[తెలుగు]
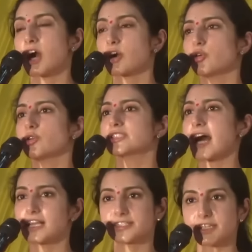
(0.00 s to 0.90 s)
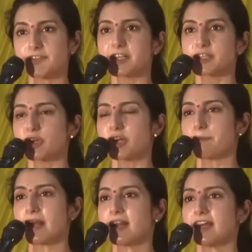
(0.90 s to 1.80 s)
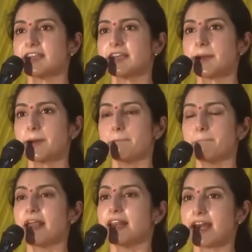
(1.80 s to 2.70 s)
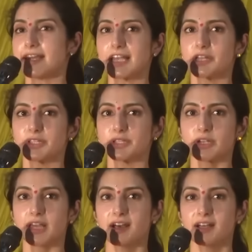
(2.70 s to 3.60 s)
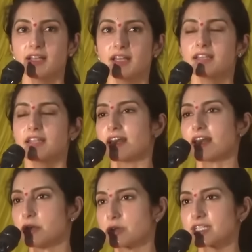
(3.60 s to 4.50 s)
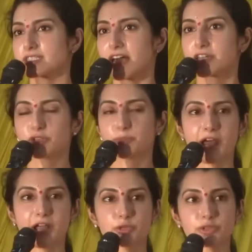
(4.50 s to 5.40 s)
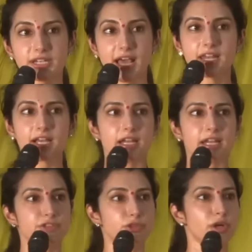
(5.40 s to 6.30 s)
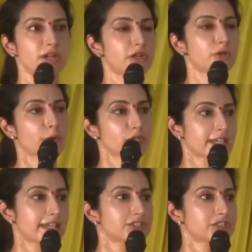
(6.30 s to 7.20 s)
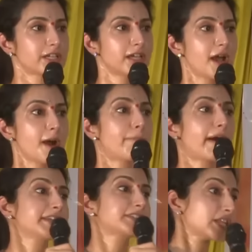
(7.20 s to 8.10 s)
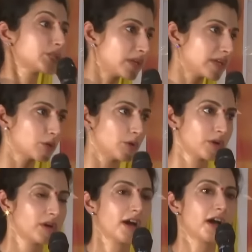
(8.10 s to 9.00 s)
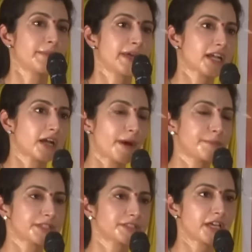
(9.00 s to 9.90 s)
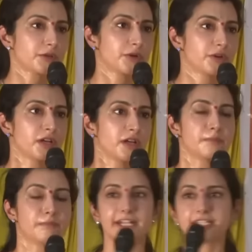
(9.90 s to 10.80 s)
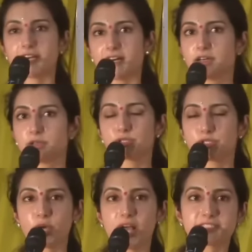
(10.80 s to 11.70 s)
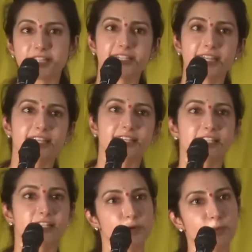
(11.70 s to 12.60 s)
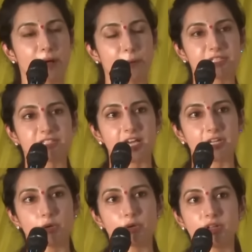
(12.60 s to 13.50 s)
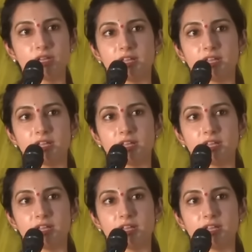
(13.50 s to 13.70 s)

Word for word: నాకు చాలా చిన్న వయసులోనే పెళ్ళైంది పెళ్ళైన తర్వాత కూడా నారా లోకేష్ గారితో పాటు నాన్నగారు ఎంతో నన్ను ప్రోత్సహించి పై చదువులకు అమెరికా పంపించారు బయట ఉద్యోగాలు చేయడానికి సింగపూర్ పంపించారు